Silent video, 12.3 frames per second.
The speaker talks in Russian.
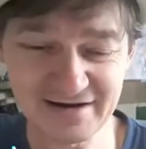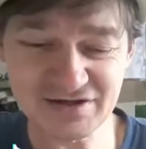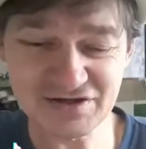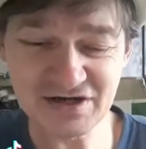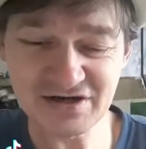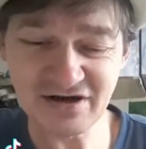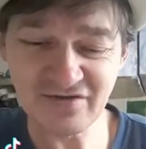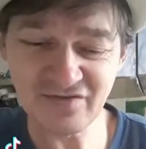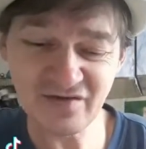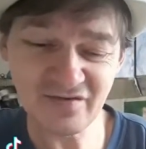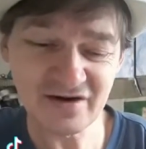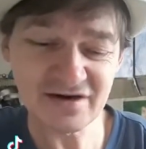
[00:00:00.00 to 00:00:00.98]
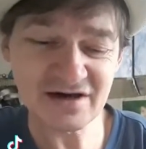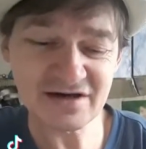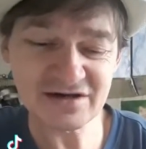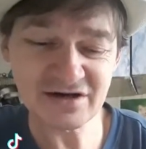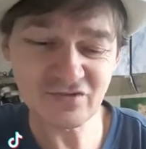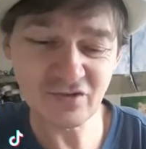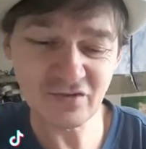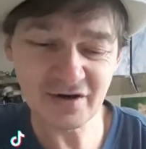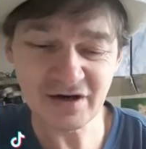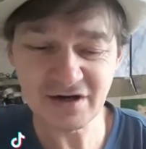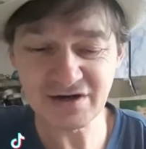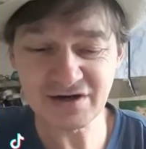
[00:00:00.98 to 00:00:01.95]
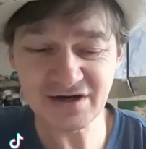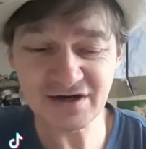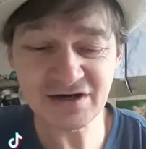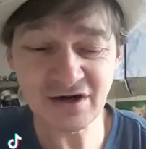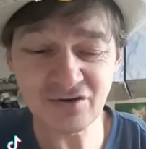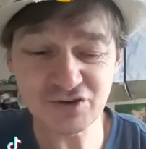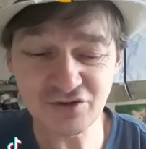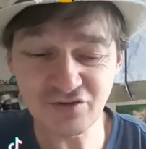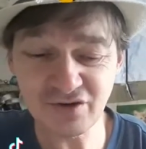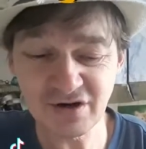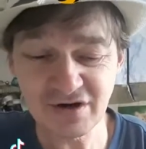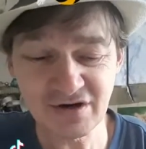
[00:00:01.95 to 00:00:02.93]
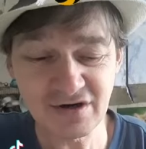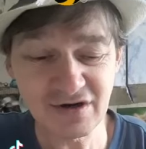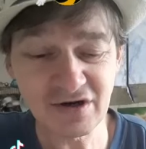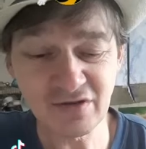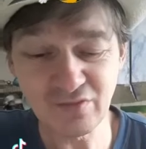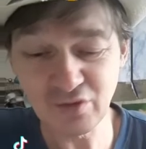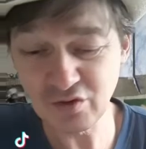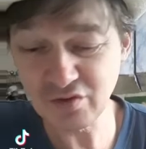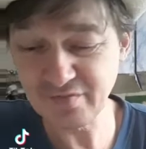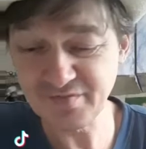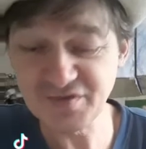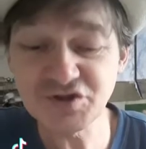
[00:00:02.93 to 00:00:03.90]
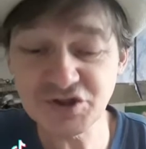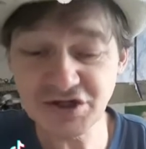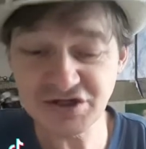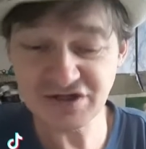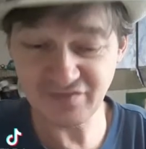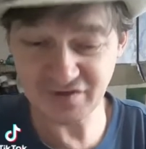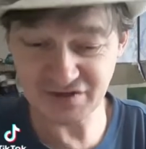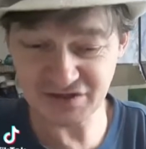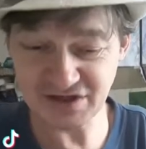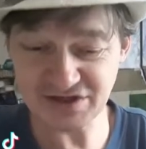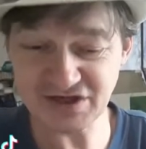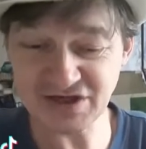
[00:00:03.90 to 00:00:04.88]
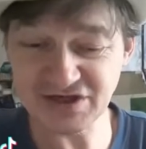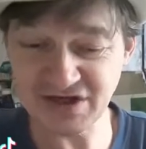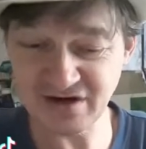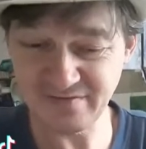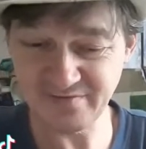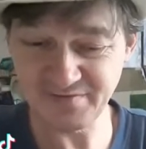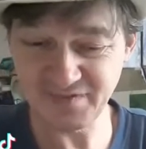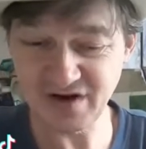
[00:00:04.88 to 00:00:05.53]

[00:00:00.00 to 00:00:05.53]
Остановив рядового, не отдавшего ему честь, офицер сказал,